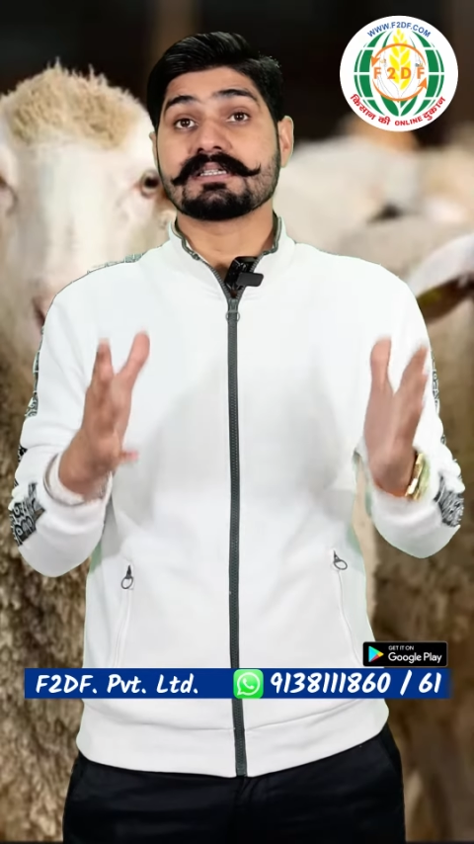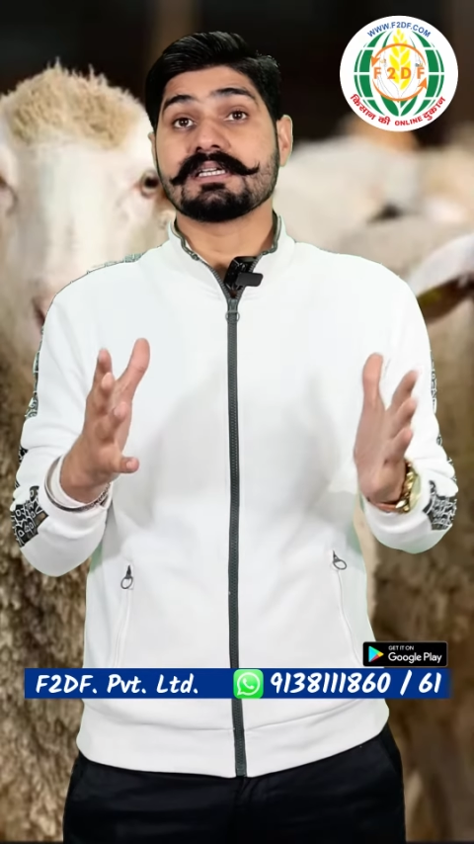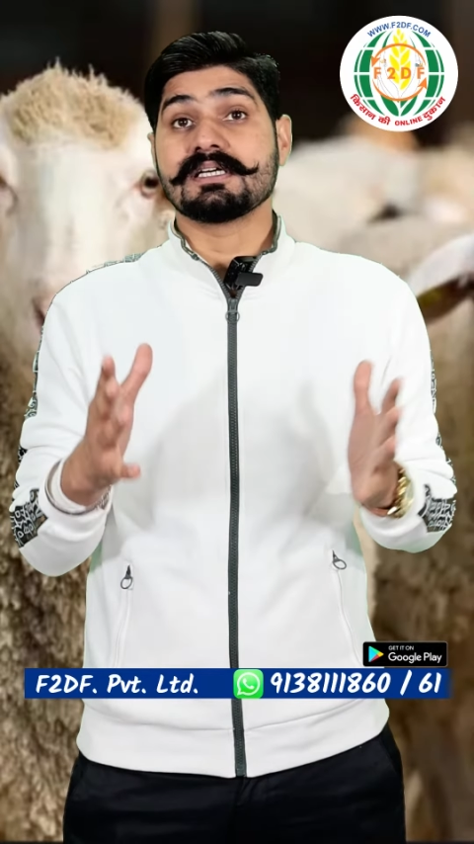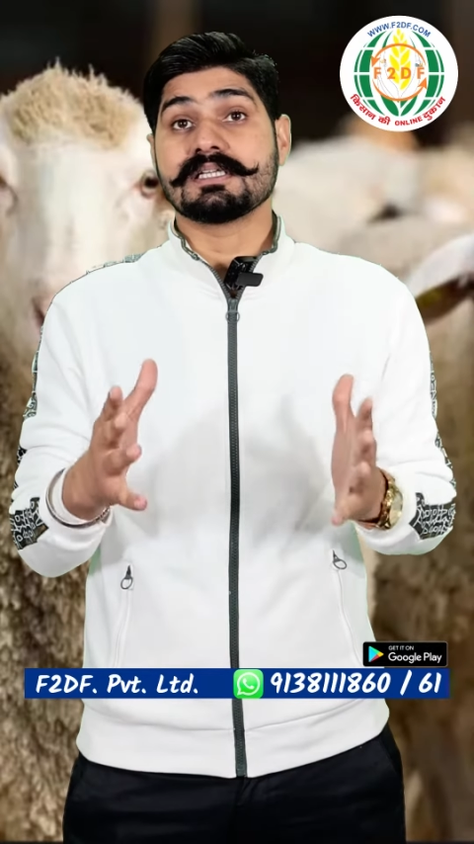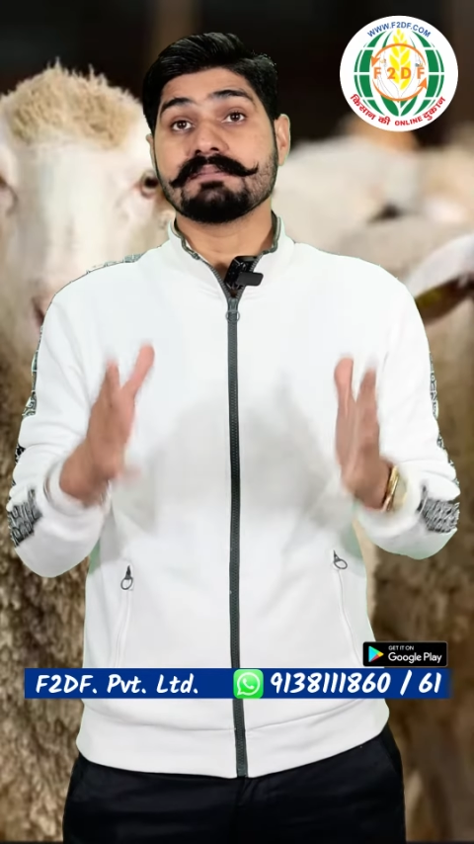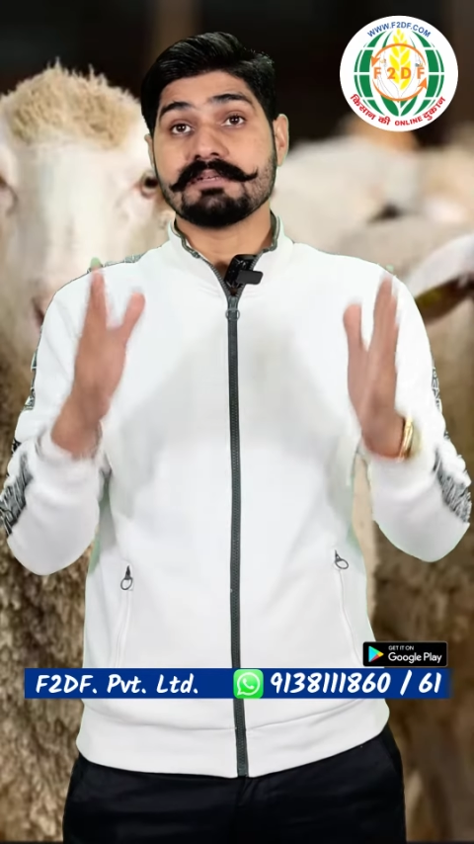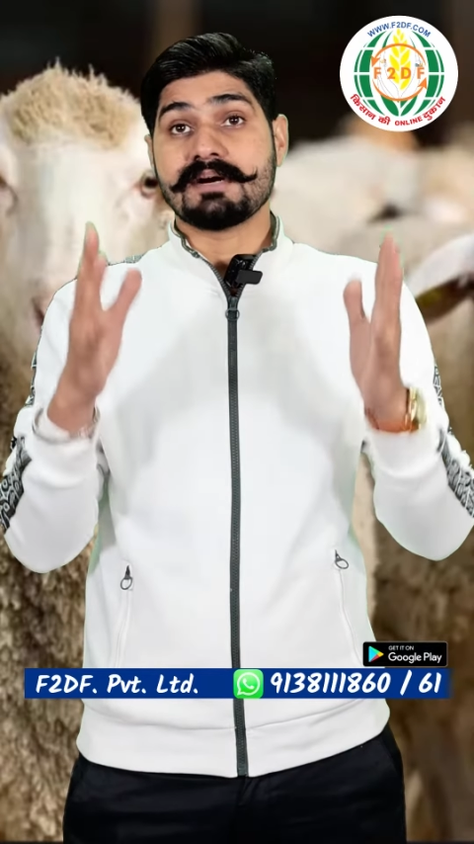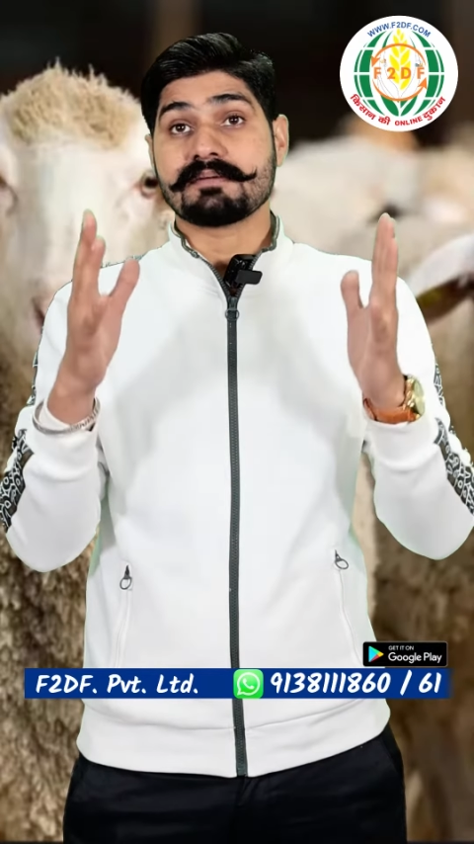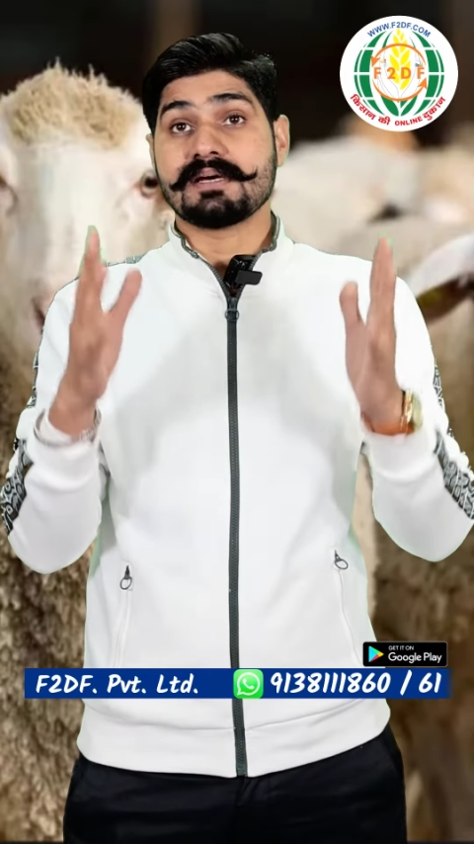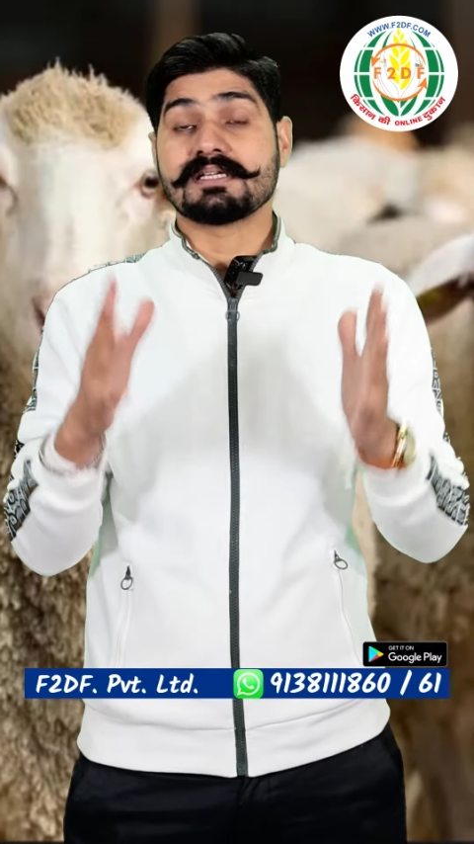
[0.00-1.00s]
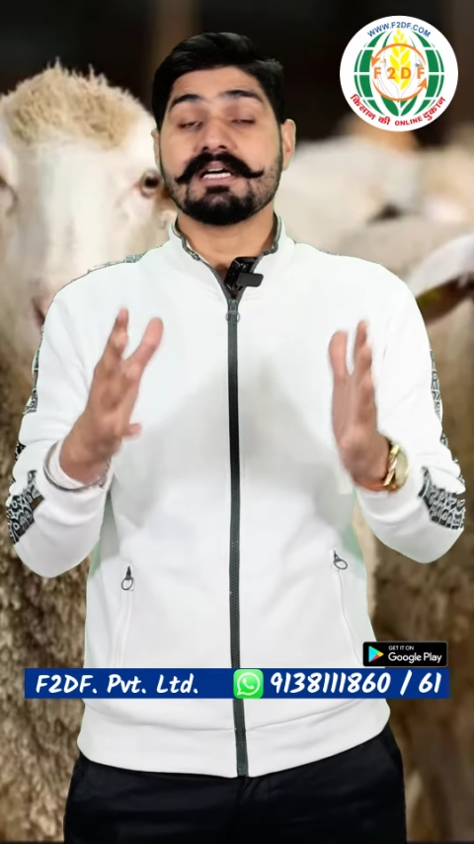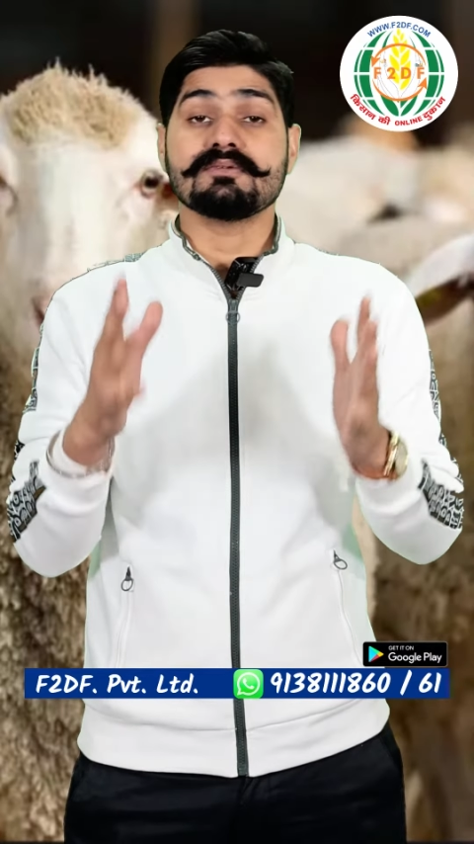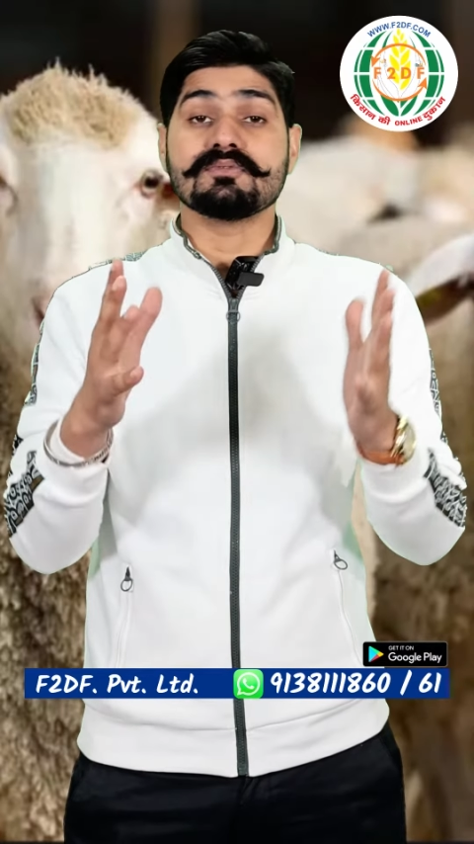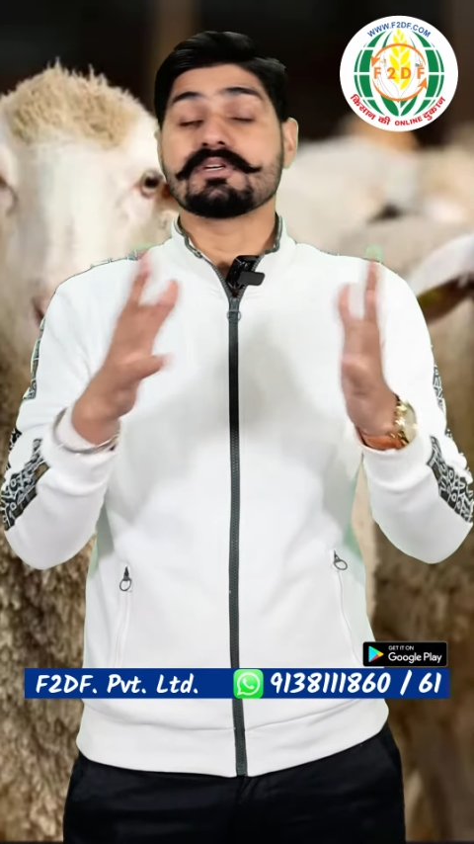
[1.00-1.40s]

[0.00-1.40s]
करते हैं तब दिमाग में आता है